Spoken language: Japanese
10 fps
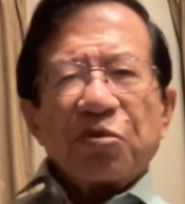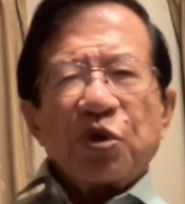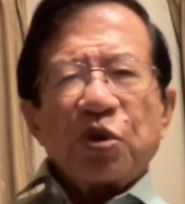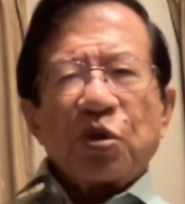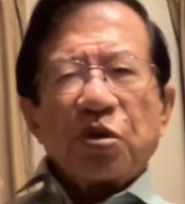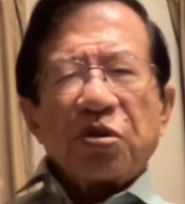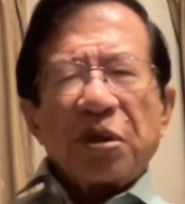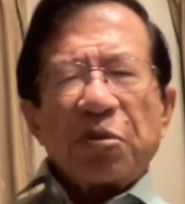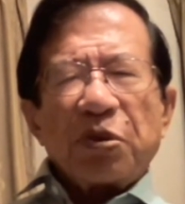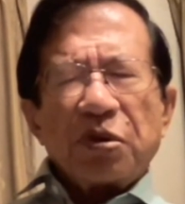息子っていう
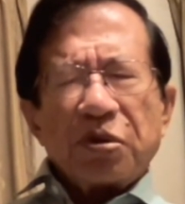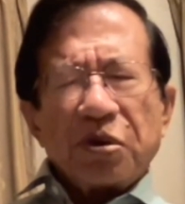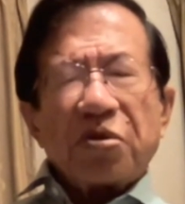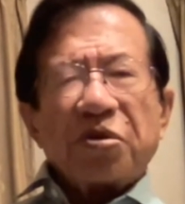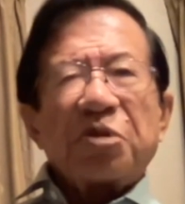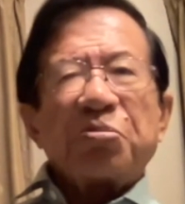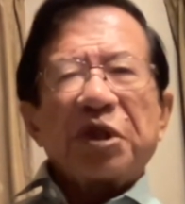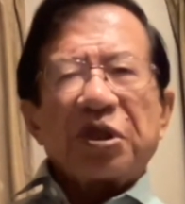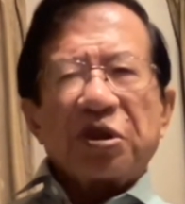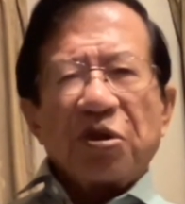のはものすごく苦しむ
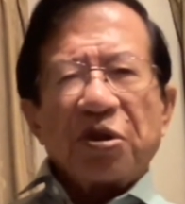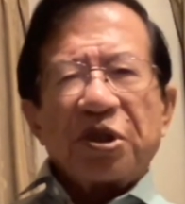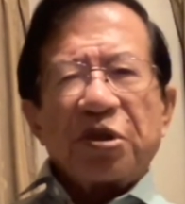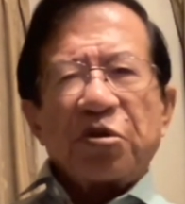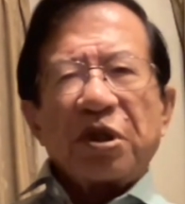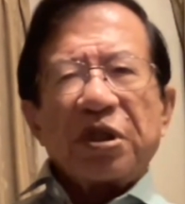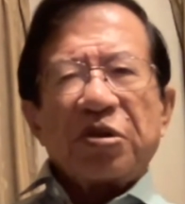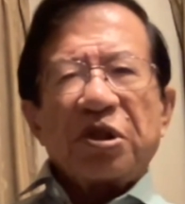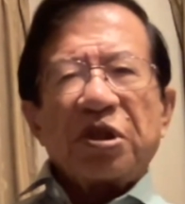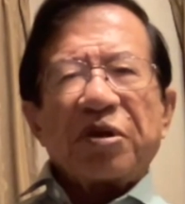んですよ。父親
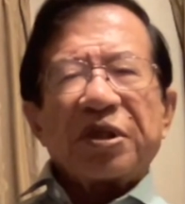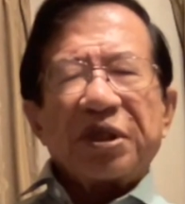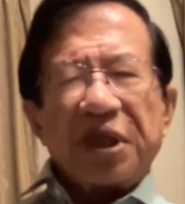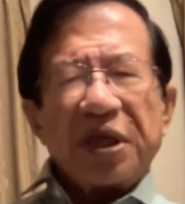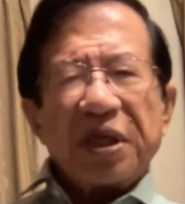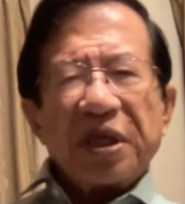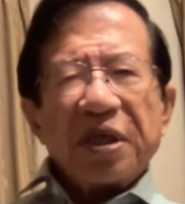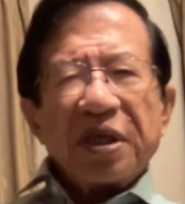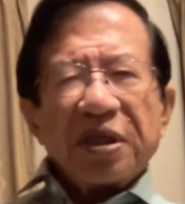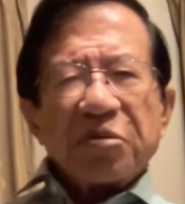についてはですね。
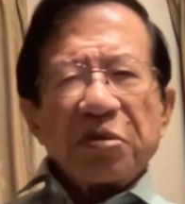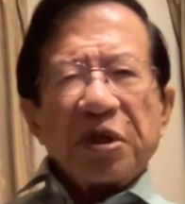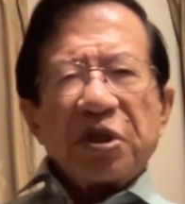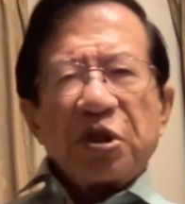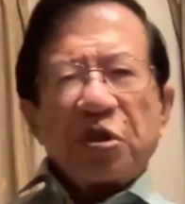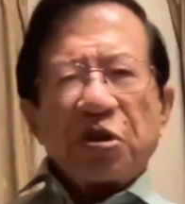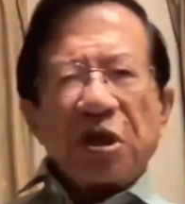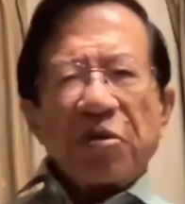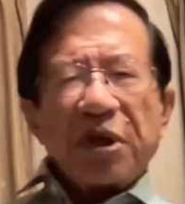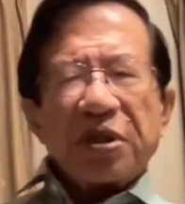つまり父
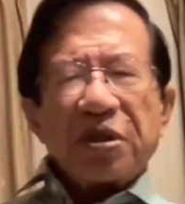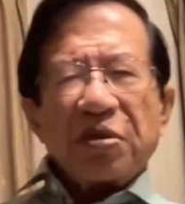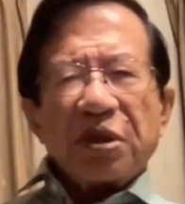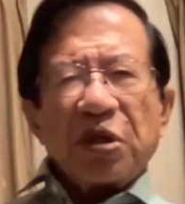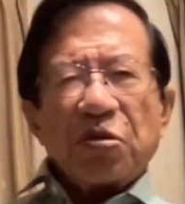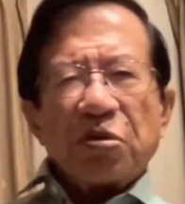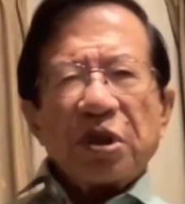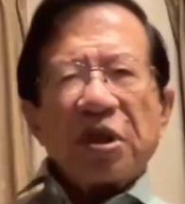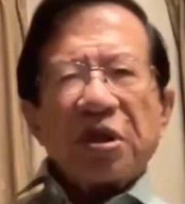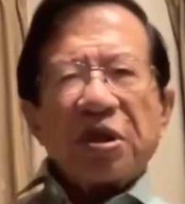親は基本
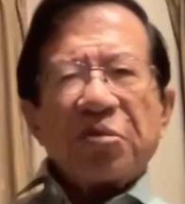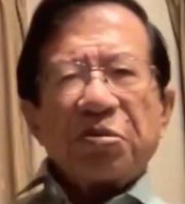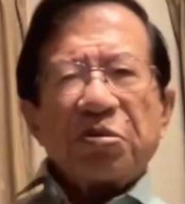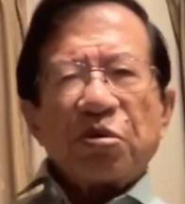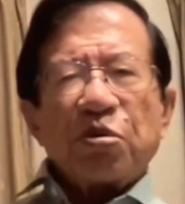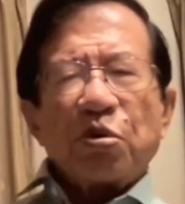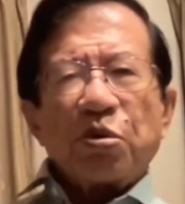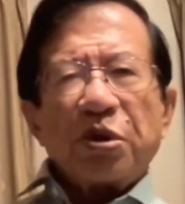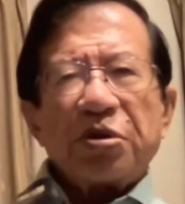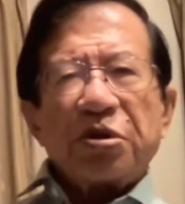的には自分と
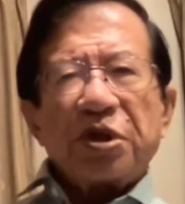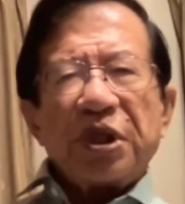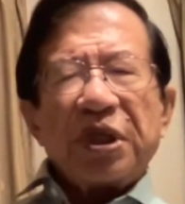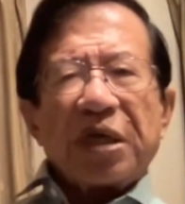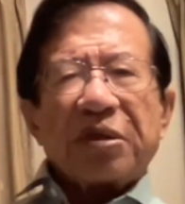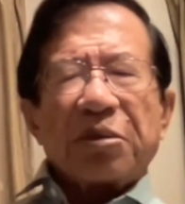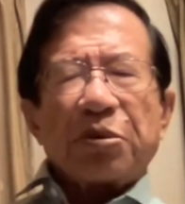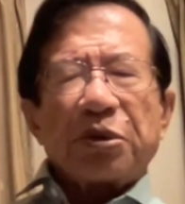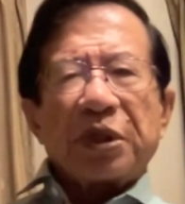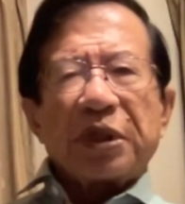同一人格な
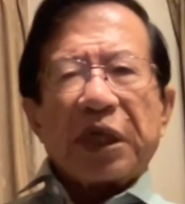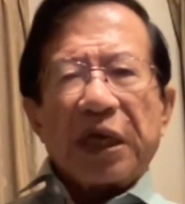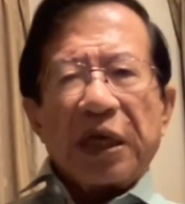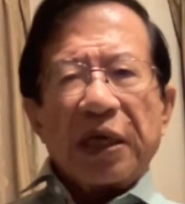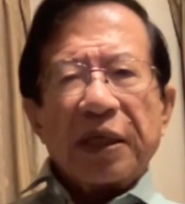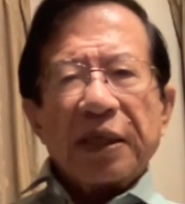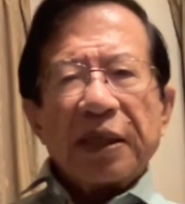もんですから、